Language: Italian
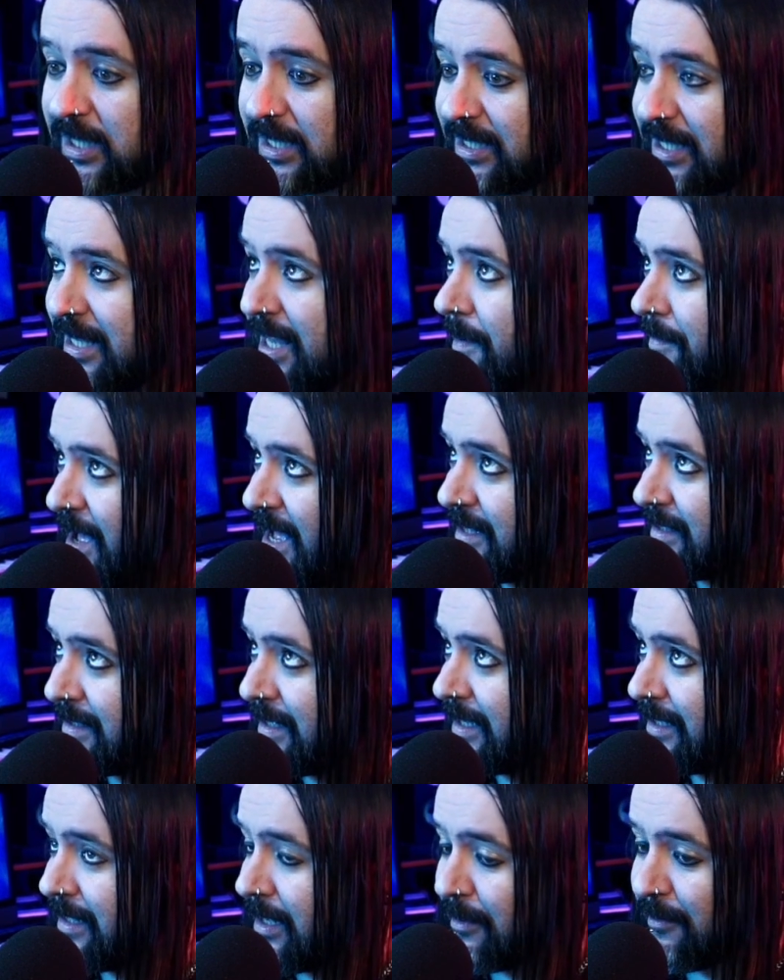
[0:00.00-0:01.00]
di
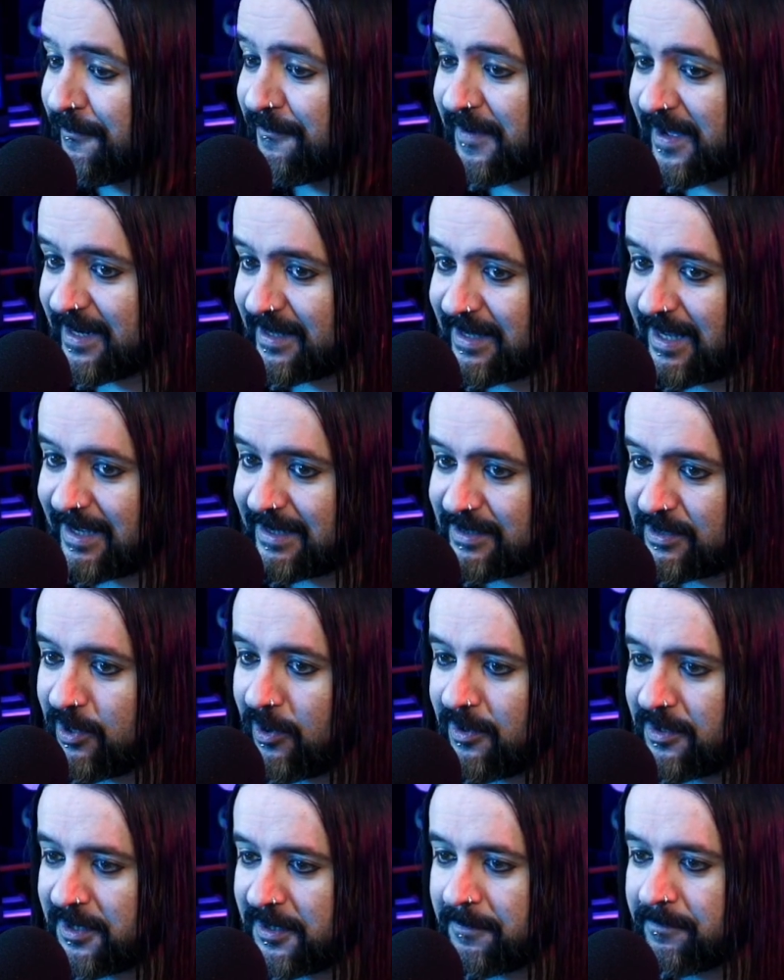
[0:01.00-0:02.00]
diamante dell'offerta
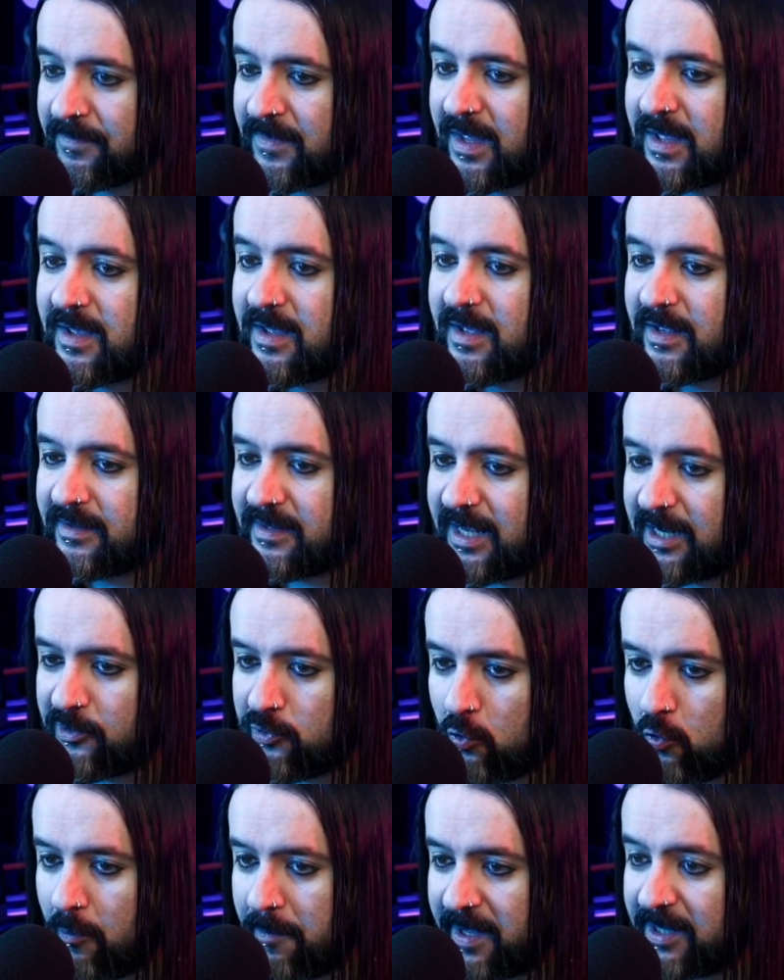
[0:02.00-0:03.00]
Sony. Nel
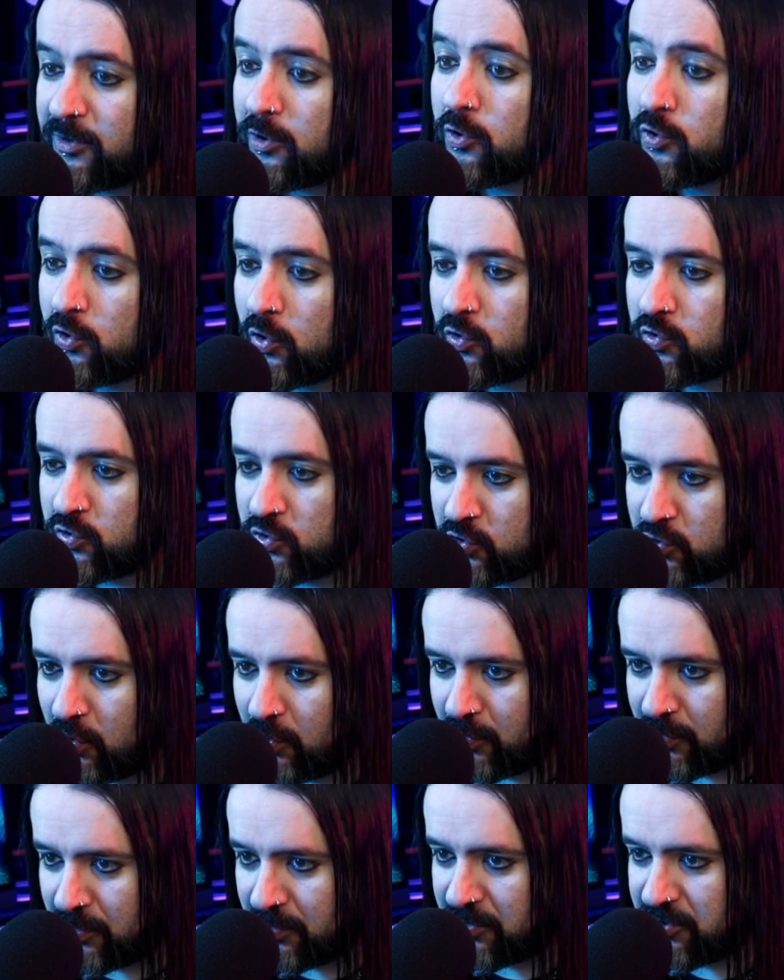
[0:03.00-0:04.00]
documento non
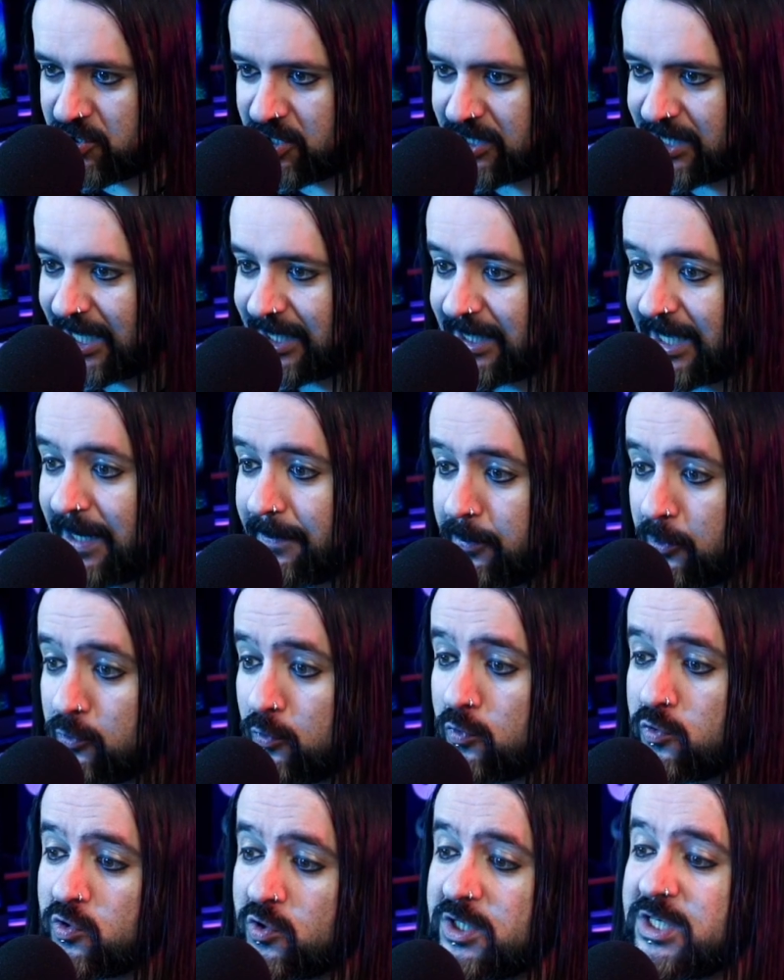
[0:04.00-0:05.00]
sono citate le
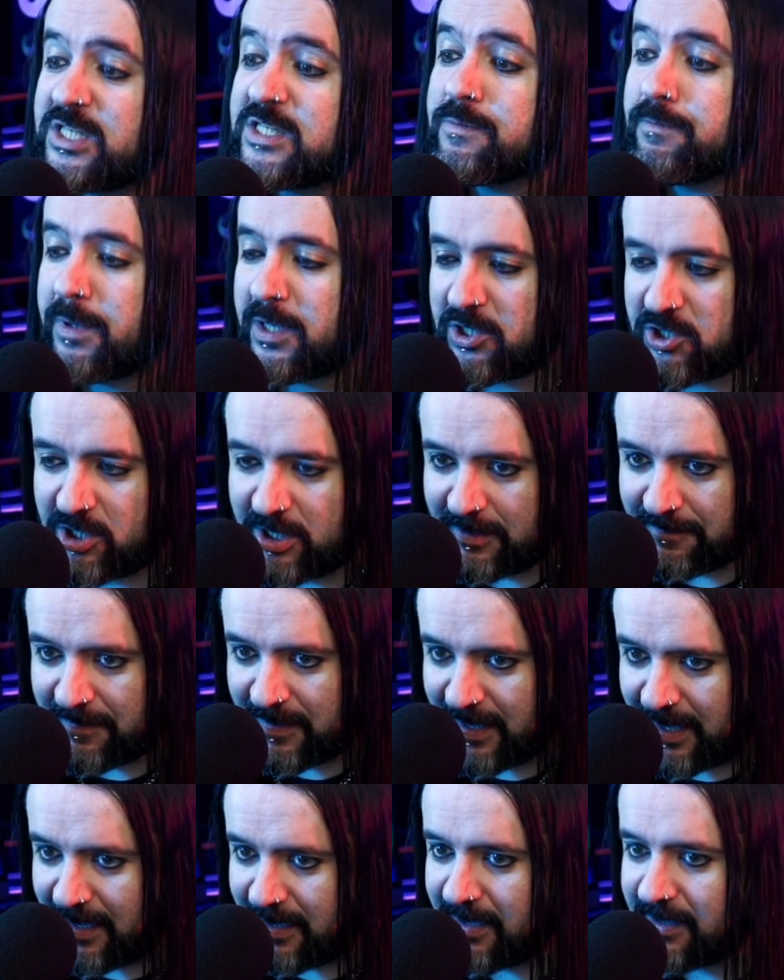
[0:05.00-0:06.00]
produzioni
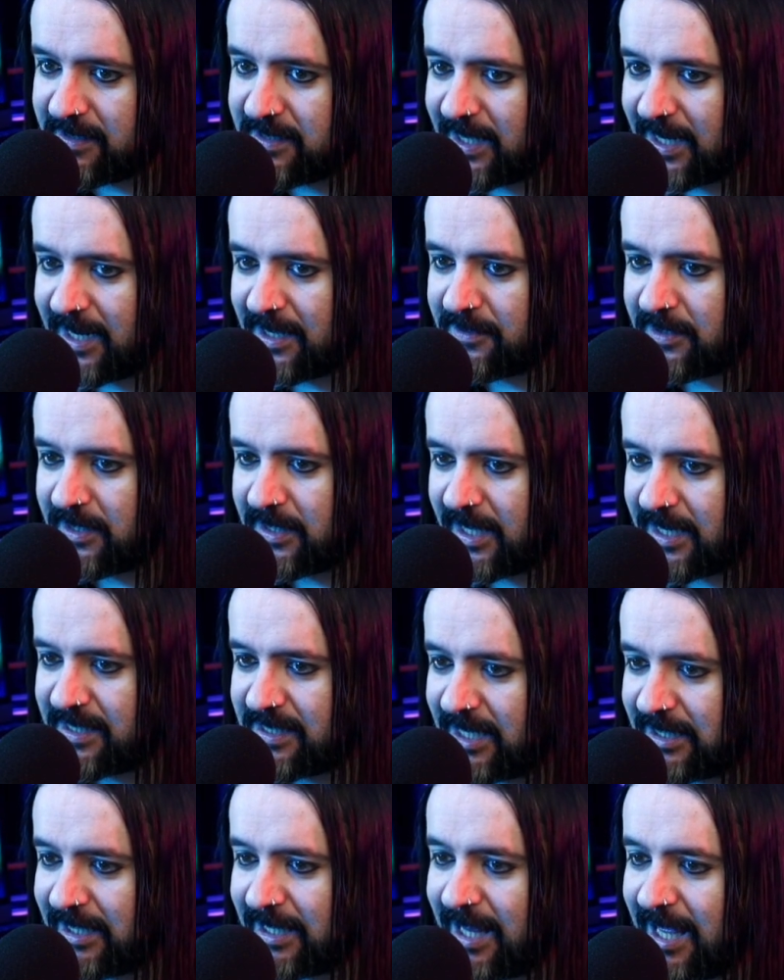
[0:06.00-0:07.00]
specifiche che saranno
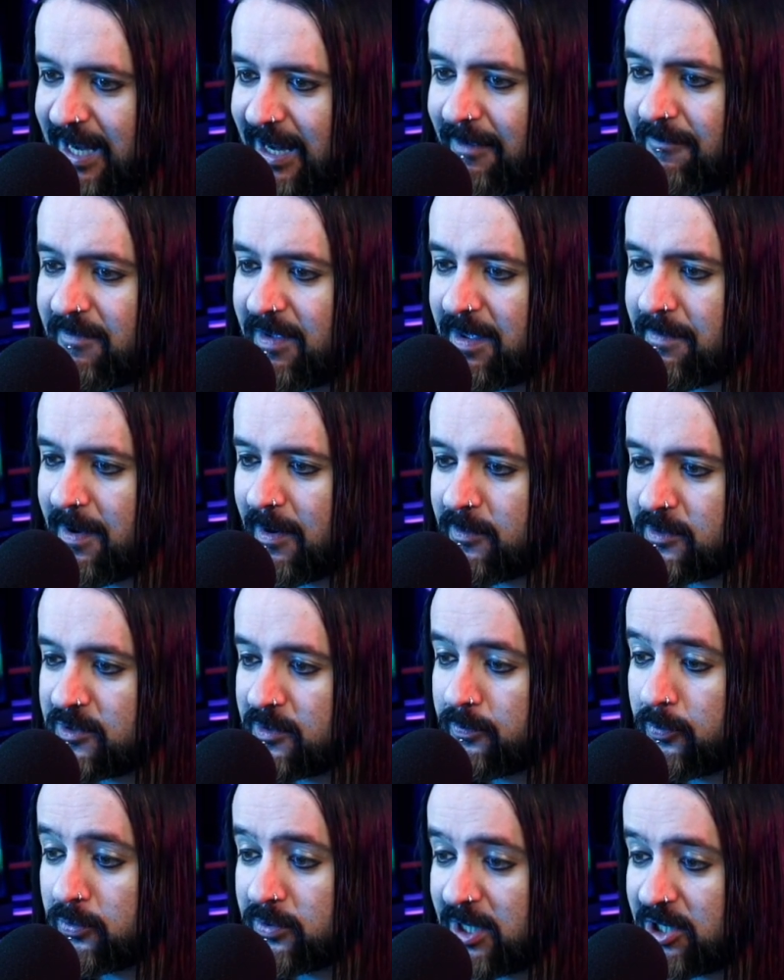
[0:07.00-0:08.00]
interessate dai rinvii, ma a questo
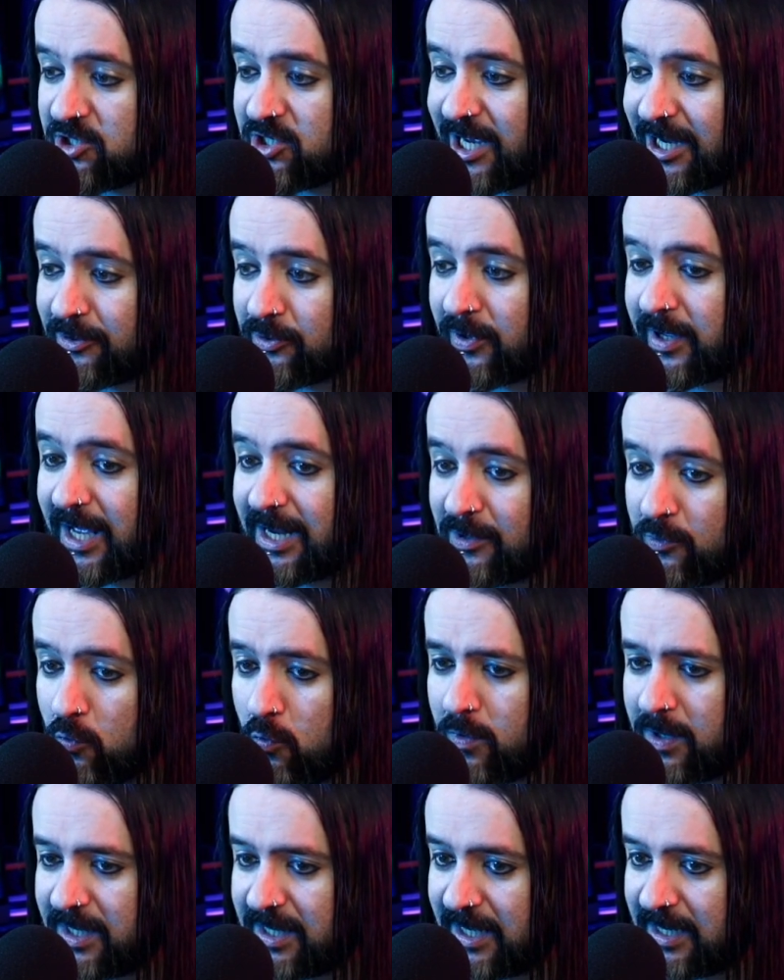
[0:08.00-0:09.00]
punto è certo che
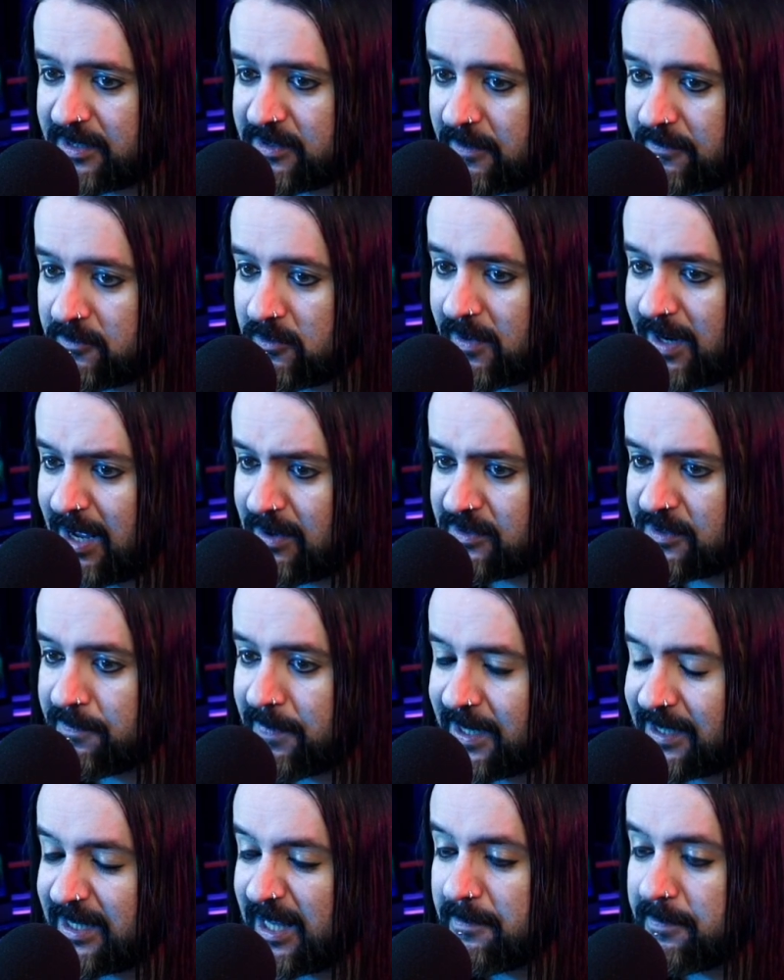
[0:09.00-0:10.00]
alcune delle software house
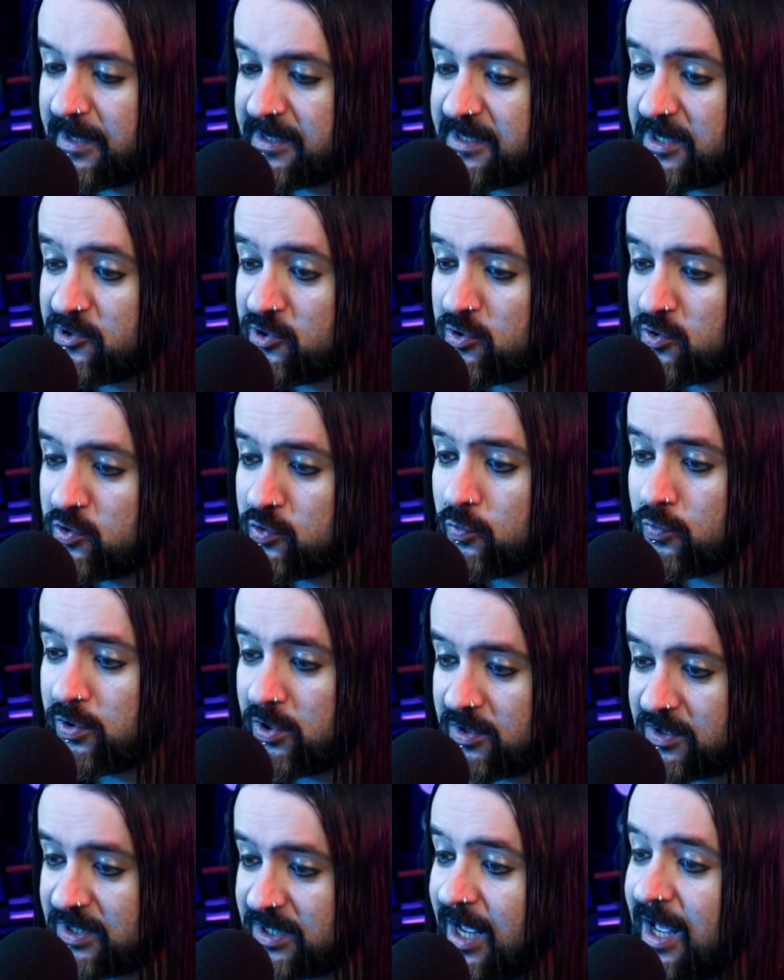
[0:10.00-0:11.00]
parte di PlayStation
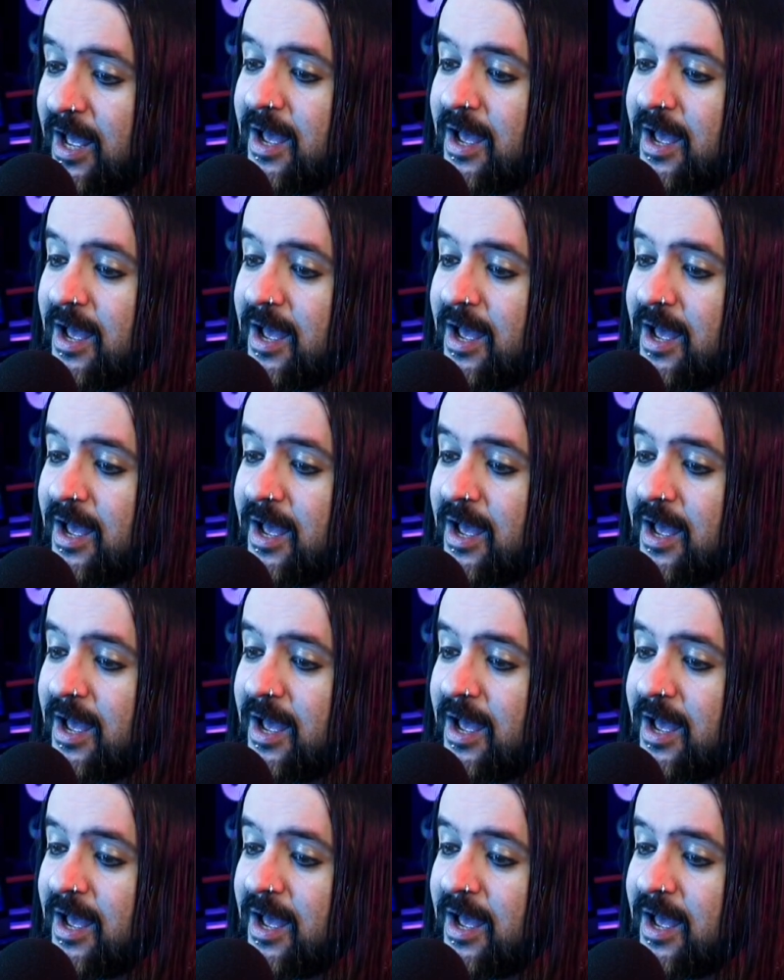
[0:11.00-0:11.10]
Studios